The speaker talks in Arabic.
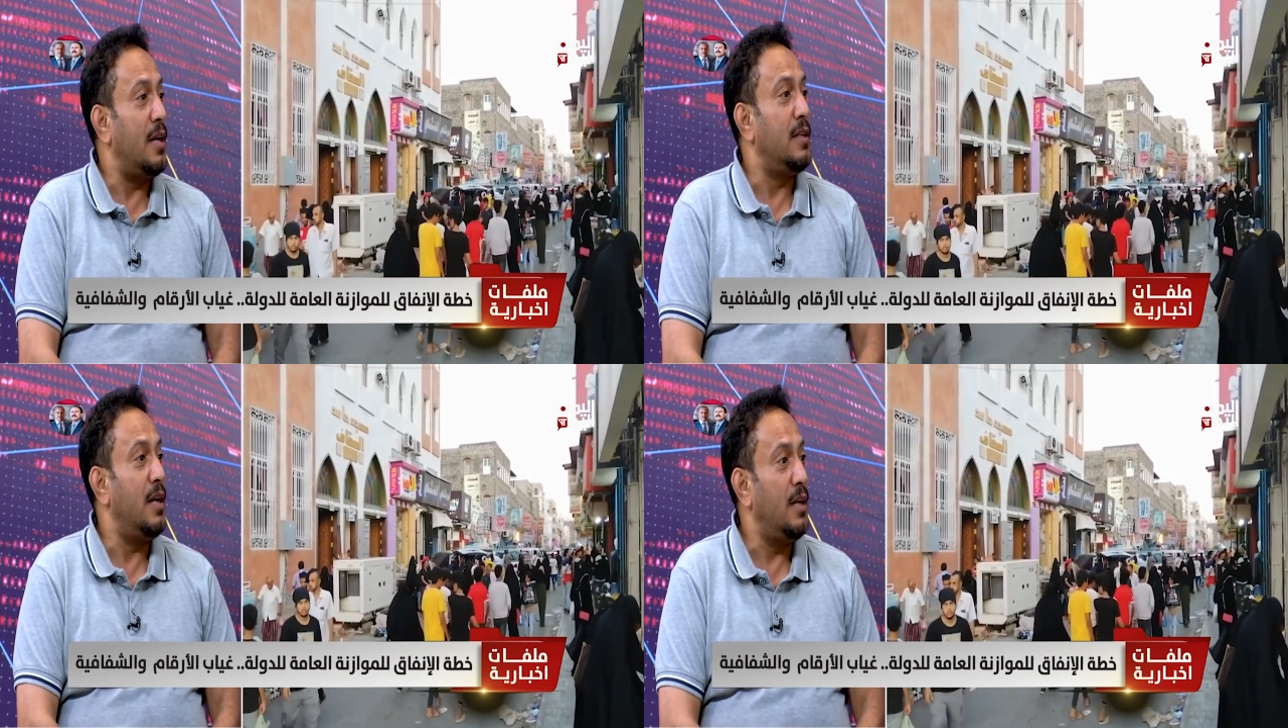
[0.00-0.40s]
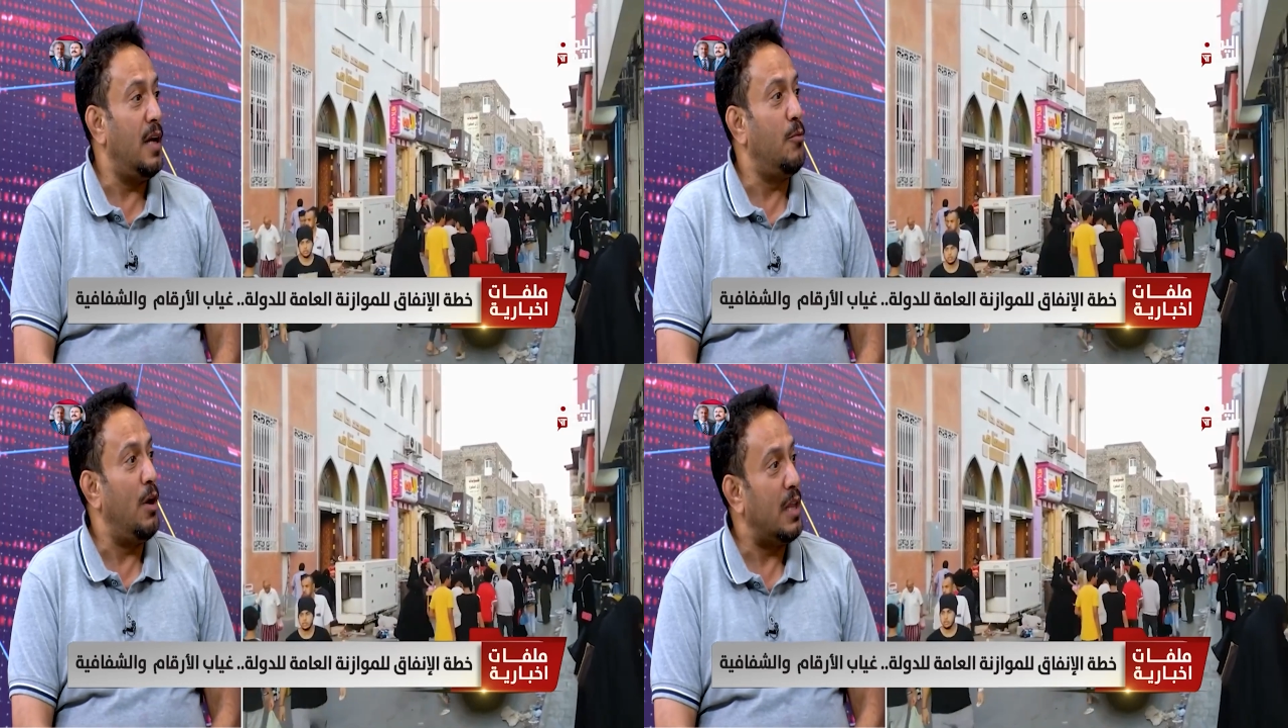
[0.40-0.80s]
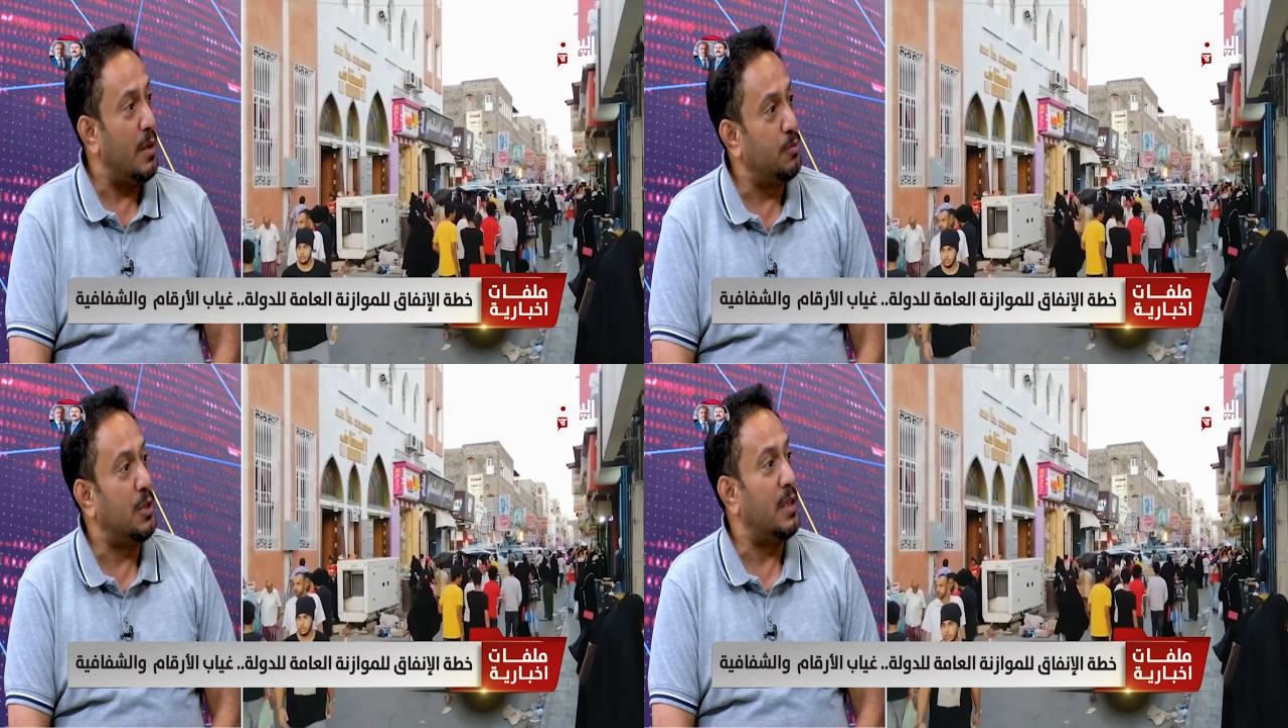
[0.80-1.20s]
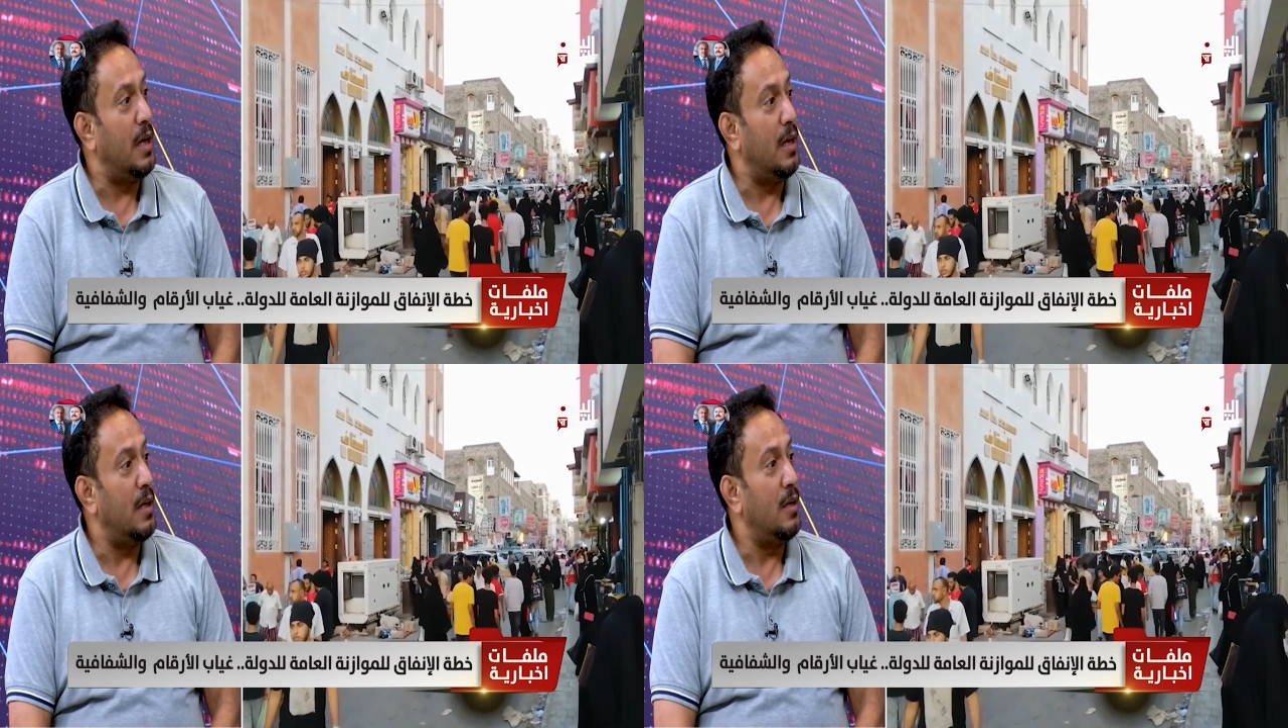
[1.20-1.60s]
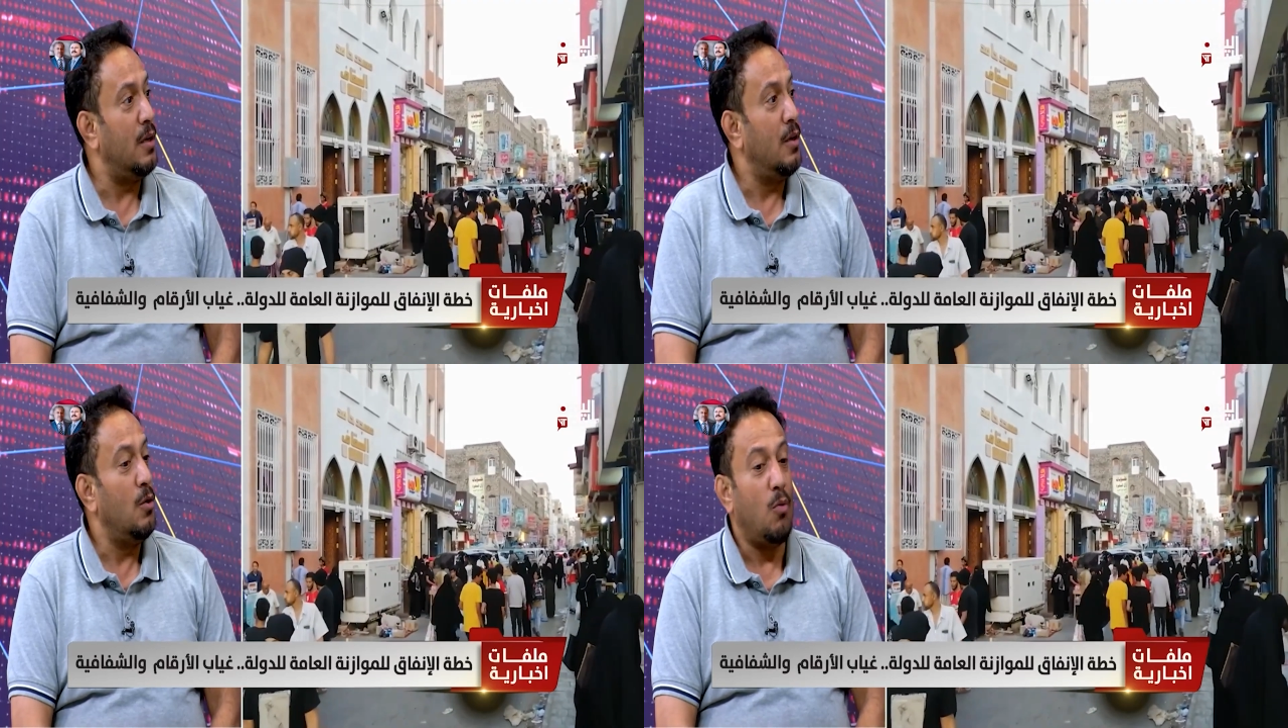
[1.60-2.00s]
الايام وهذا مبتداها.
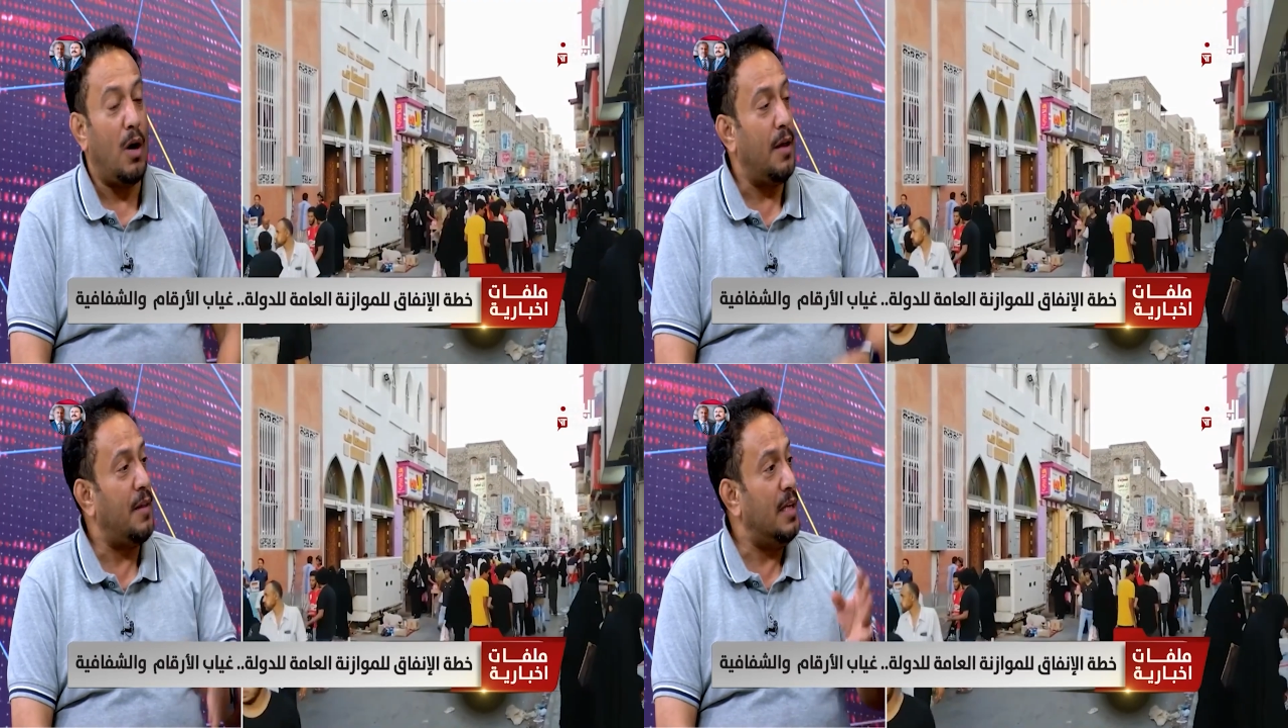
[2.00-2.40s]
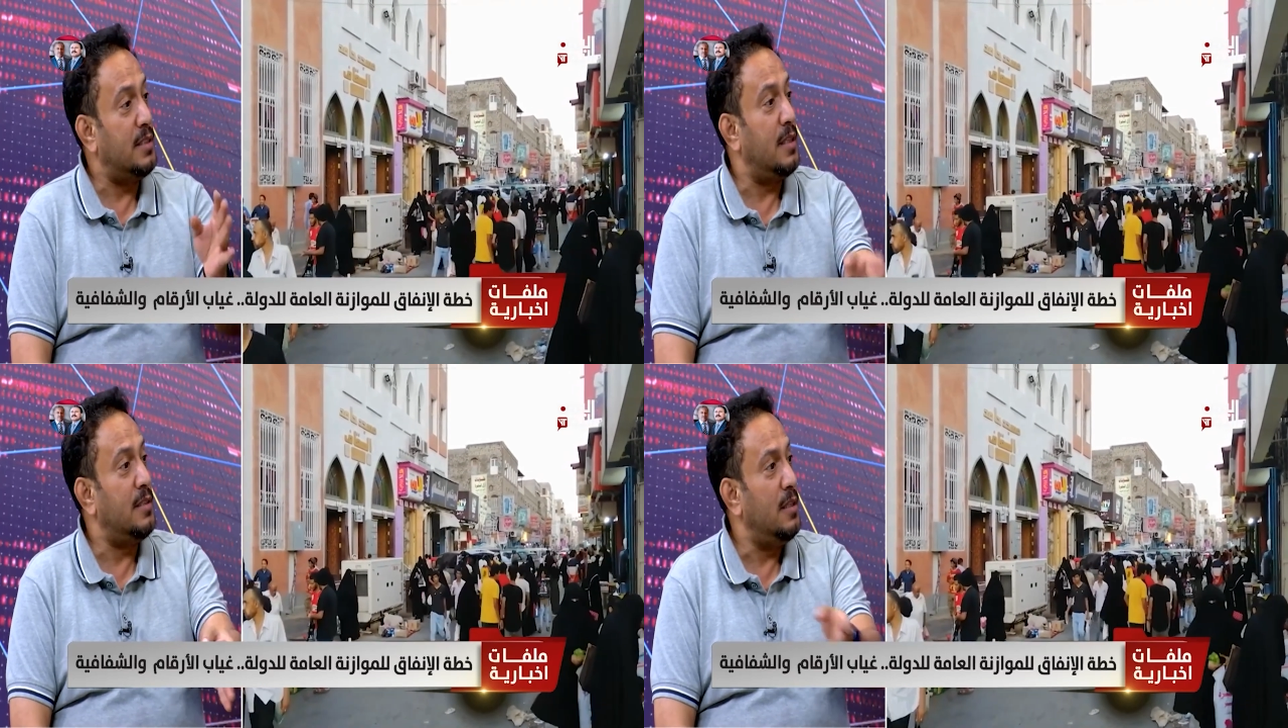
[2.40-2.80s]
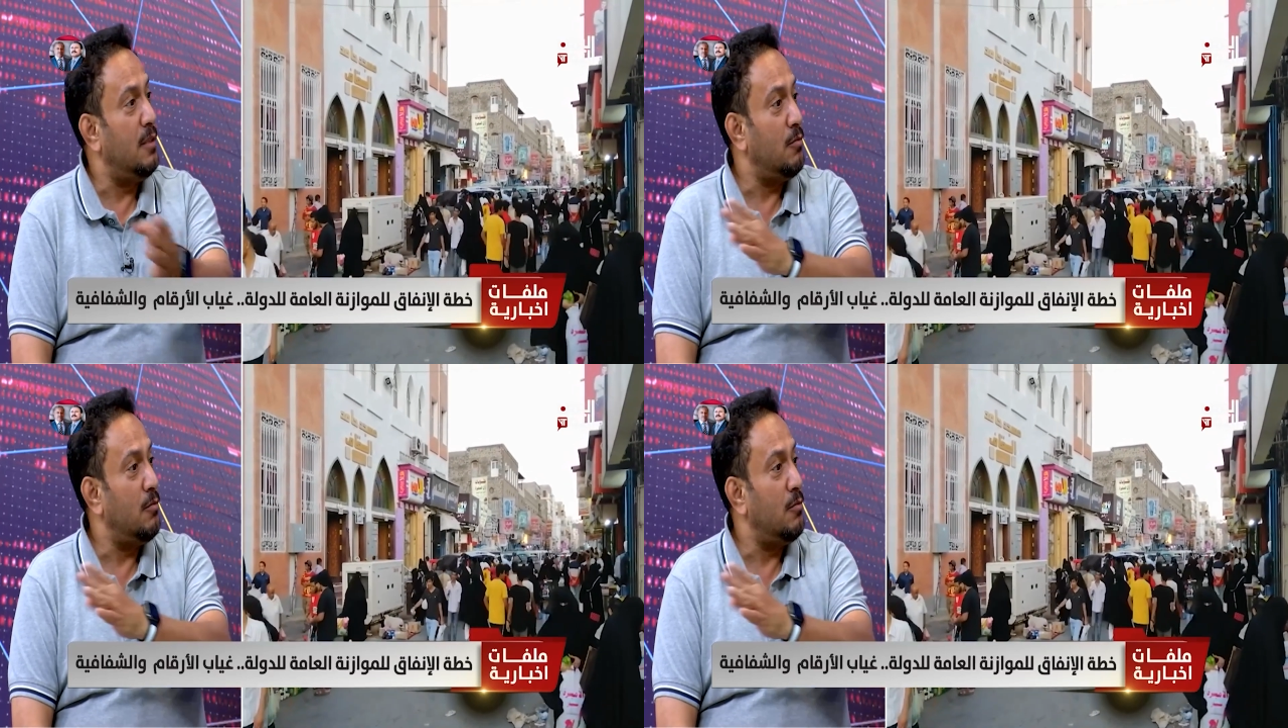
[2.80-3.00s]
وهذا عز الدين